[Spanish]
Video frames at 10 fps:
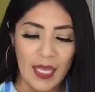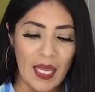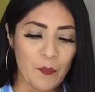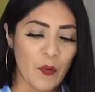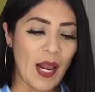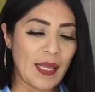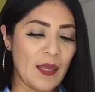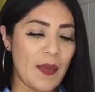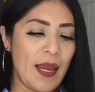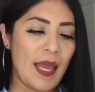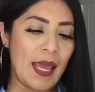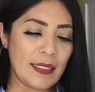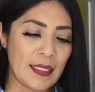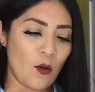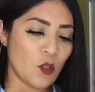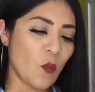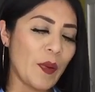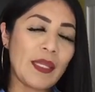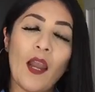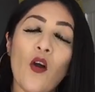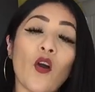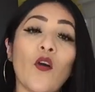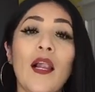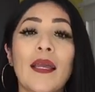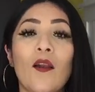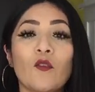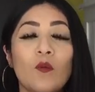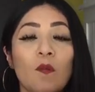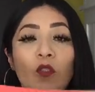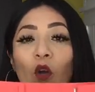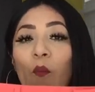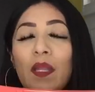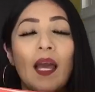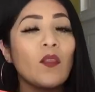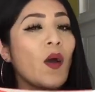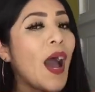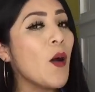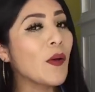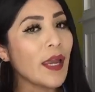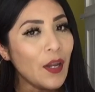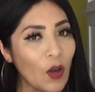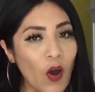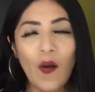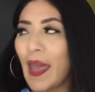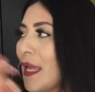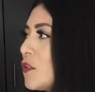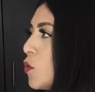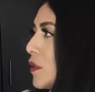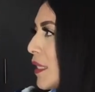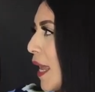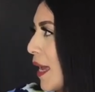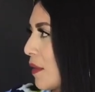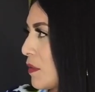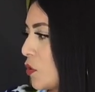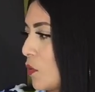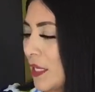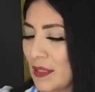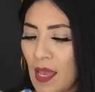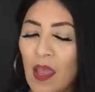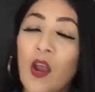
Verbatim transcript: Y por aquí viene este otro pantalón con el que lo estuvimos combinando, aunque no es un traje, mis chulas.